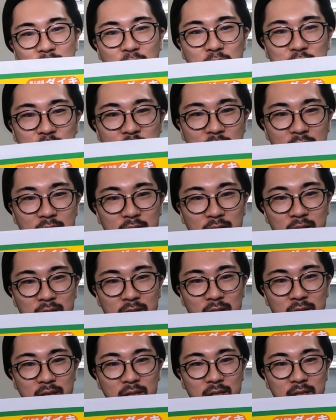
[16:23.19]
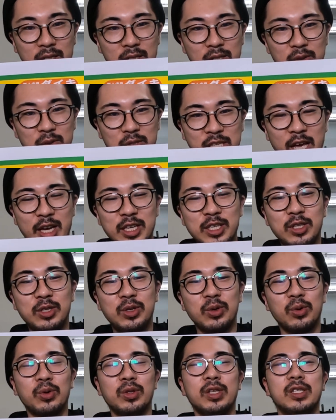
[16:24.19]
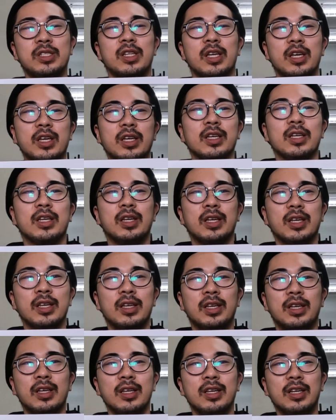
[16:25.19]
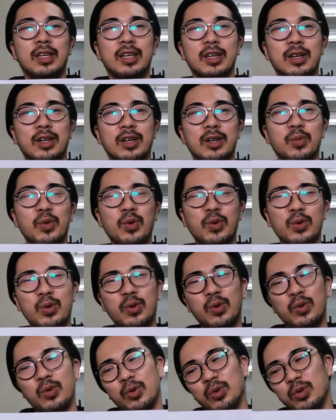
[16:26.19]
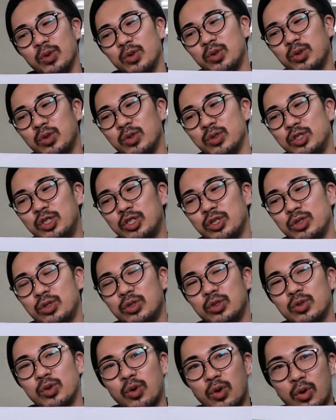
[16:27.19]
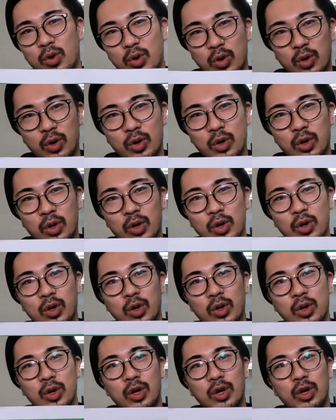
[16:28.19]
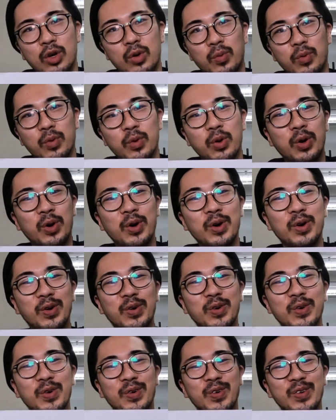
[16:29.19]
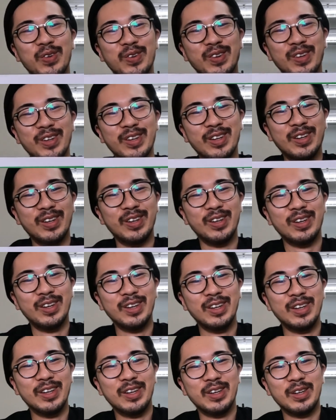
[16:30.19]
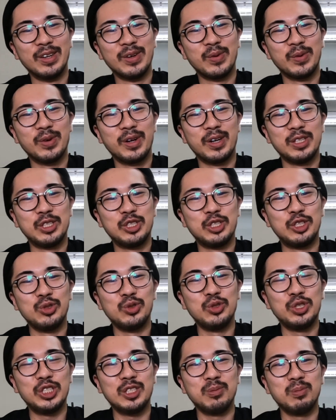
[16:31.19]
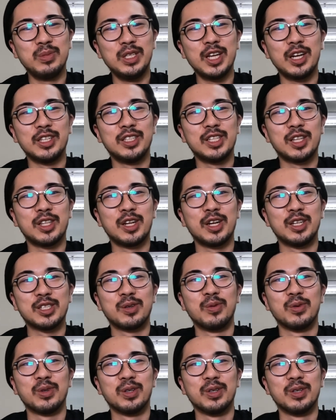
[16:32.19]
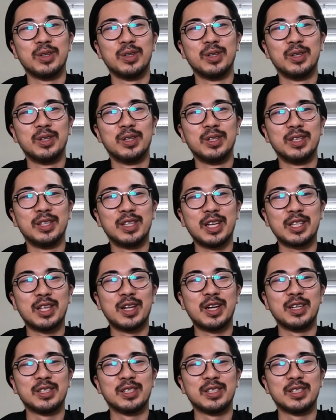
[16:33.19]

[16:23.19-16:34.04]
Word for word: こちら最強ですね、はあ、もうこの銃を下げていいこれは囚人みたいになって